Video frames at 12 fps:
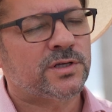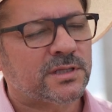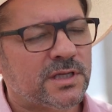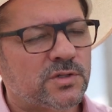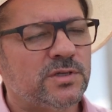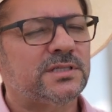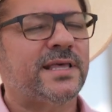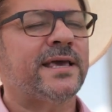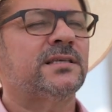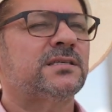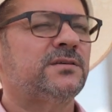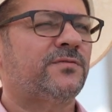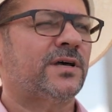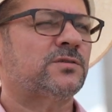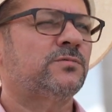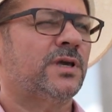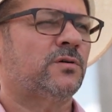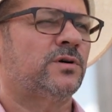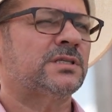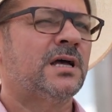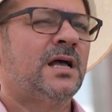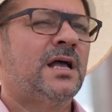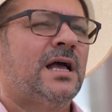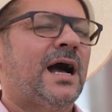orientações técnicas, que faça com que a coisa
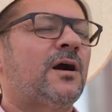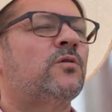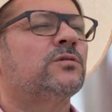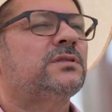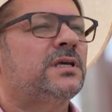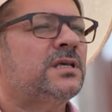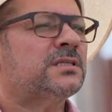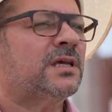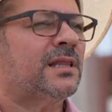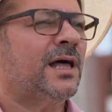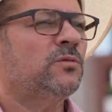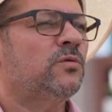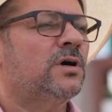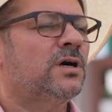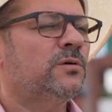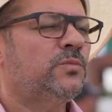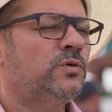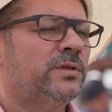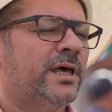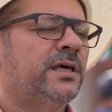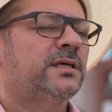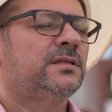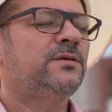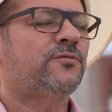aconteça lá no campo
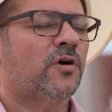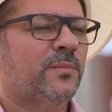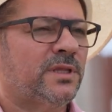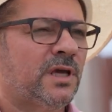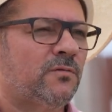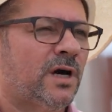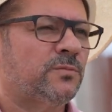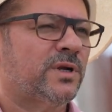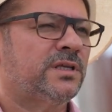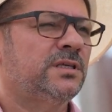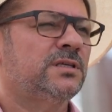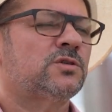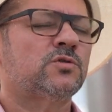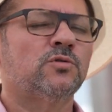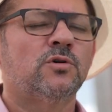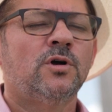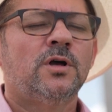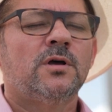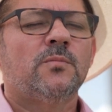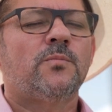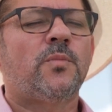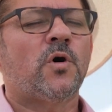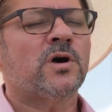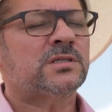né, de forma adequada para que isso
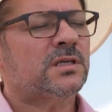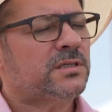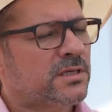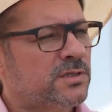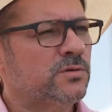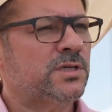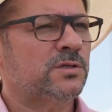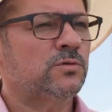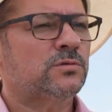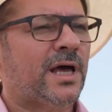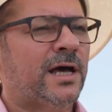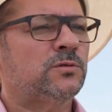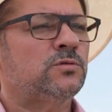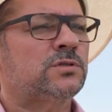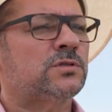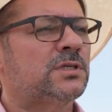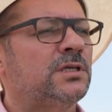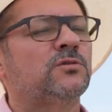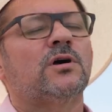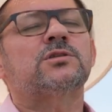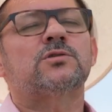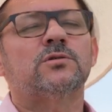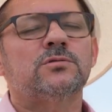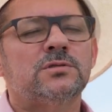possa trazer os resultados que
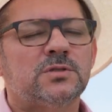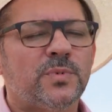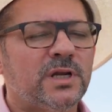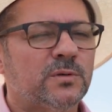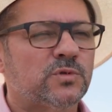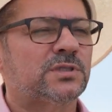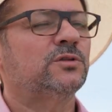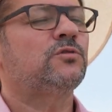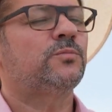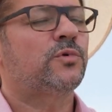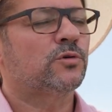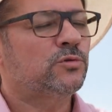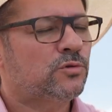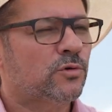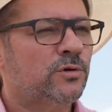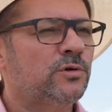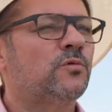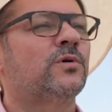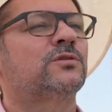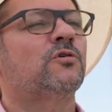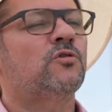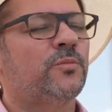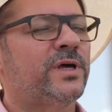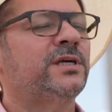nós todos esperamos, tanto o produtor
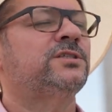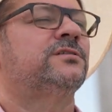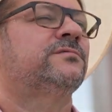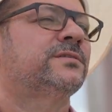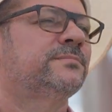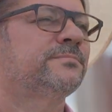quanto a cooperativa.